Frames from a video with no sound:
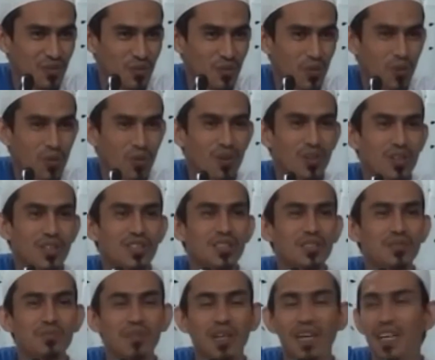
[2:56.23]
oh dia
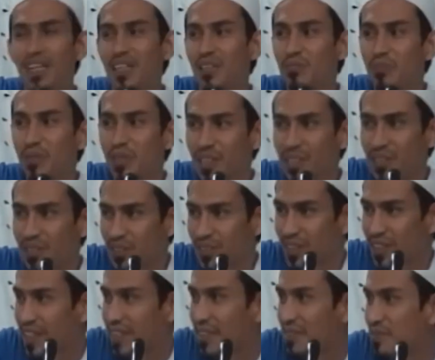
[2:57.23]
semangat pengen
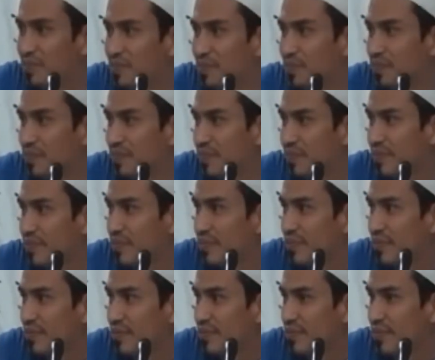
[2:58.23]
sholat
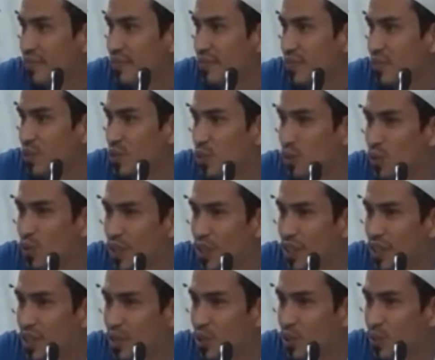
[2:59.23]

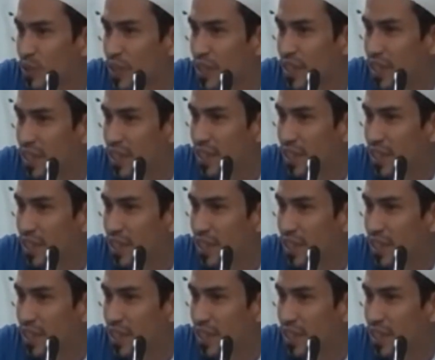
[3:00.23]
tujuannya supaya